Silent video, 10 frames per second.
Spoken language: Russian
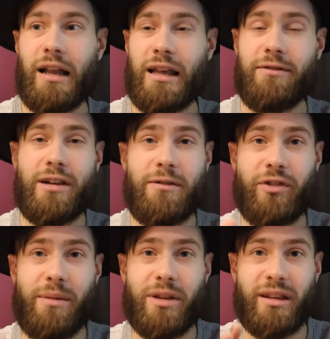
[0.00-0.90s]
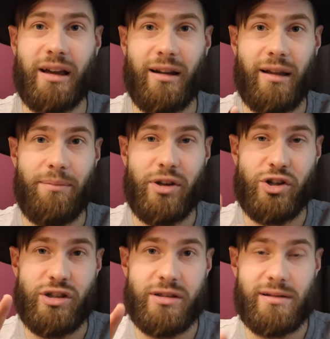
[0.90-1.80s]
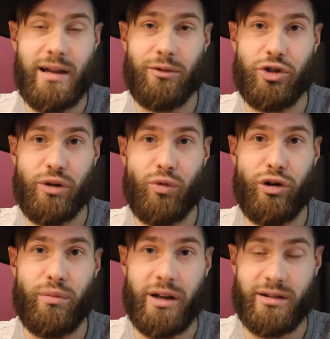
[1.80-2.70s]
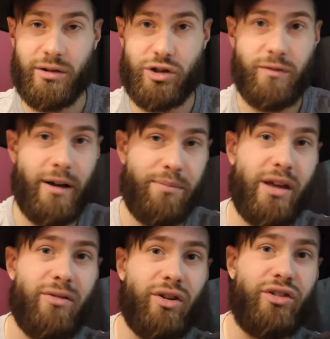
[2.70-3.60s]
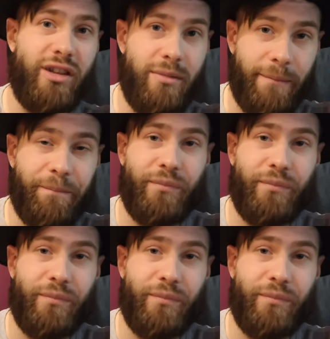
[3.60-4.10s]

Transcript: и вы им в комментарии напишите следующий мой месседж. Во-первых, Диме.